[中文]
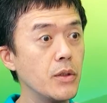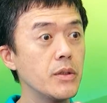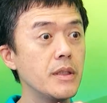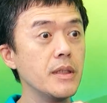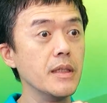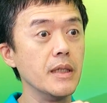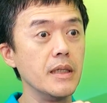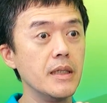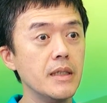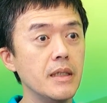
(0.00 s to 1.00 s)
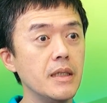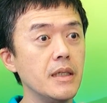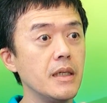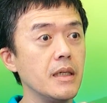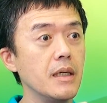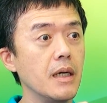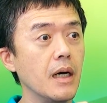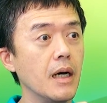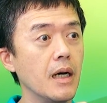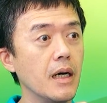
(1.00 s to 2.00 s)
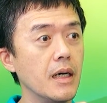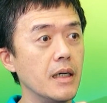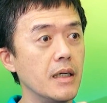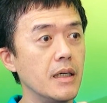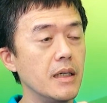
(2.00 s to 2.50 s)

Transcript: 就是，呃，